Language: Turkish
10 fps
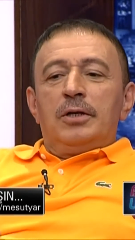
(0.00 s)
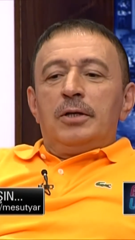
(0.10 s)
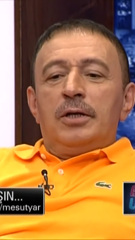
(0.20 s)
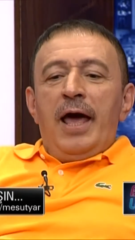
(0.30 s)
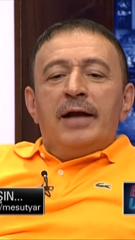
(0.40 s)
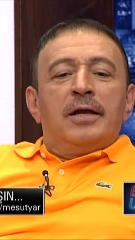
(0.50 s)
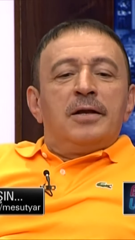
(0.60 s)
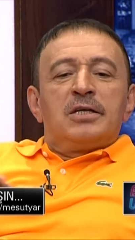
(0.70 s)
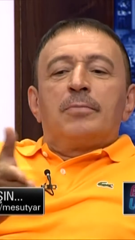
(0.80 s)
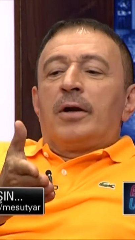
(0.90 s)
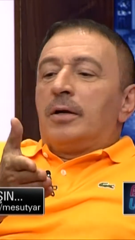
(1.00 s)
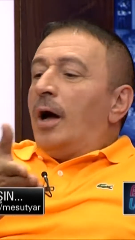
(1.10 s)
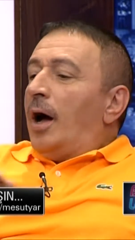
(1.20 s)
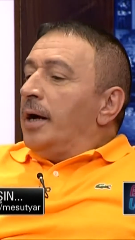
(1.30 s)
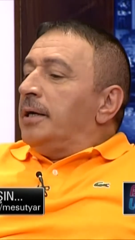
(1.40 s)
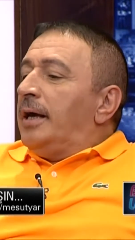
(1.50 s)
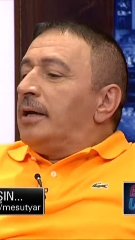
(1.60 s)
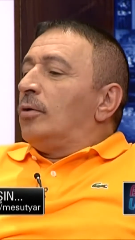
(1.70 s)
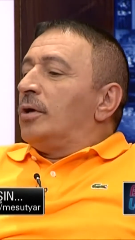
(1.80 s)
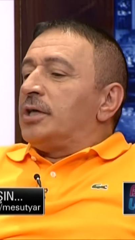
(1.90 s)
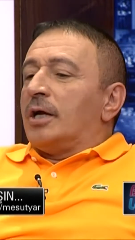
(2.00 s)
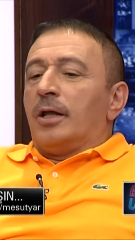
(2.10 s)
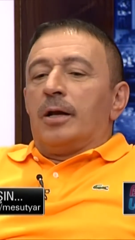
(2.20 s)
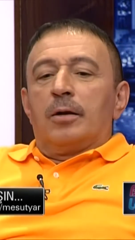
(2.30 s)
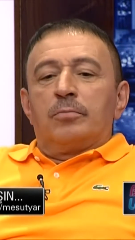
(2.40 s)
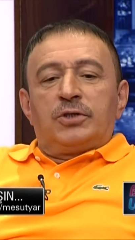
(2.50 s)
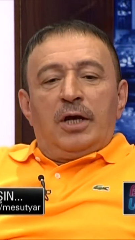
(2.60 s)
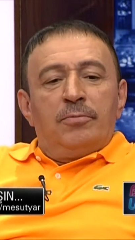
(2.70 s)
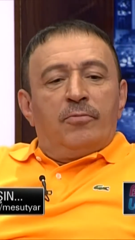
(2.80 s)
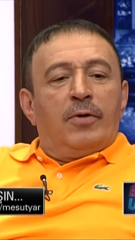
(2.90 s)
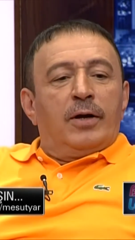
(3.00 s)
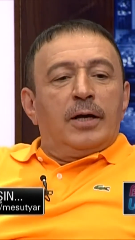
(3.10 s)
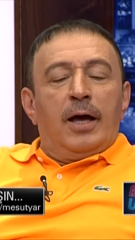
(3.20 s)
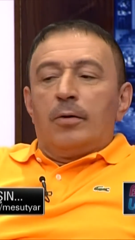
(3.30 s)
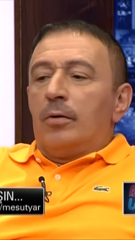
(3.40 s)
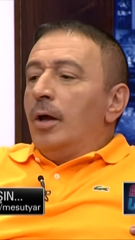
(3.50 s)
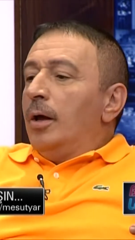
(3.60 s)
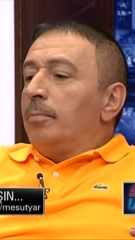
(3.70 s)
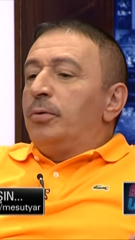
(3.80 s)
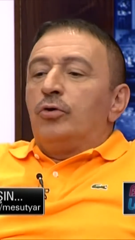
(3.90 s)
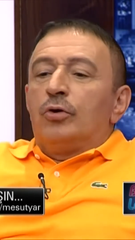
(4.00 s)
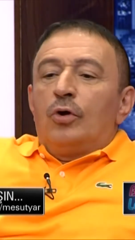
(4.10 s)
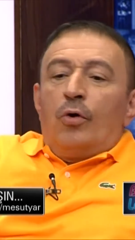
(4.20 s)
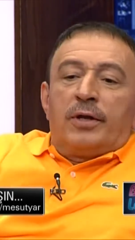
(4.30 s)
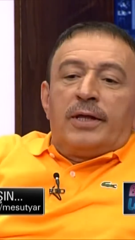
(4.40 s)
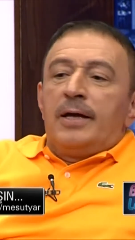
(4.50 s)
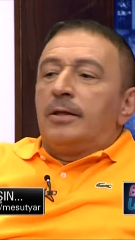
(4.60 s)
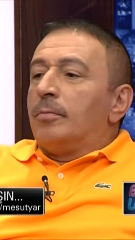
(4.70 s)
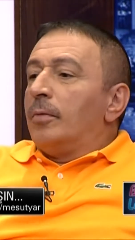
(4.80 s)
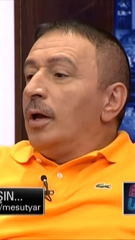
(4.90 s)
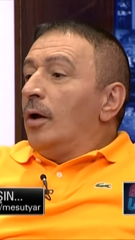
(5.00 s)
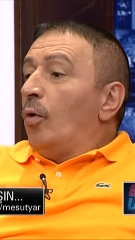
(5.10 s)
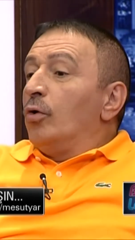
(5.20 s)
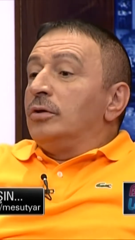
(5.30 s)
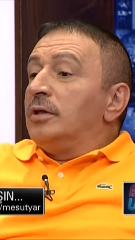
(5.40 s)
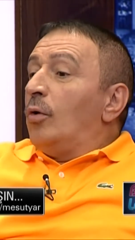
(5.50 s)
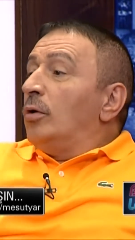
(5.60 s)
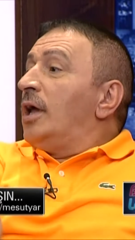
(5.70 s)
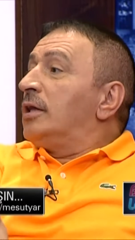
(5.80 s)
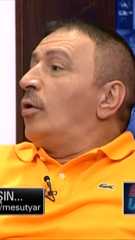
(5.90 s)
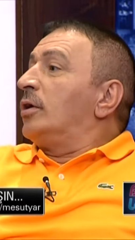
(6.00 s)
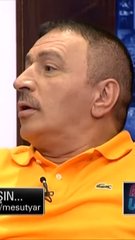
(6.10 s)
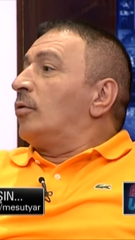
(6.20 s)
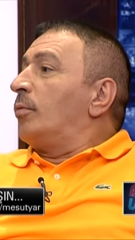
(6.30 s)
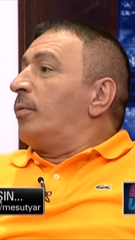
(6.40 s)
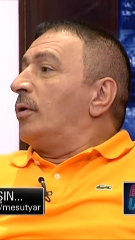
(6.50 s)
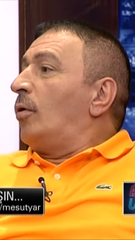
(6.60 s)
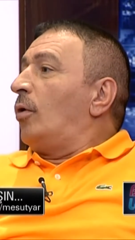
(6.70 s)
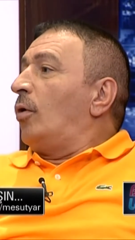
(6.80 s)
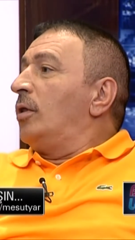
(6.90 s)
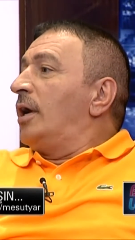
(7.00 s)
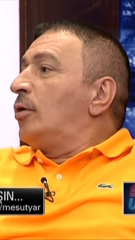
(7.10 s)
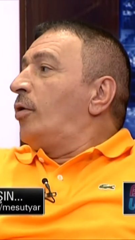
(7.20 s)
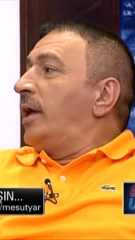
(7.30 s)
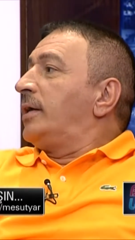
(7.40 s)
nerede, ne zaman, hangi yerde olacaklarının bir şey mi var? Yani bir gün de oradaydım. O gün de onlar da onlar da oraya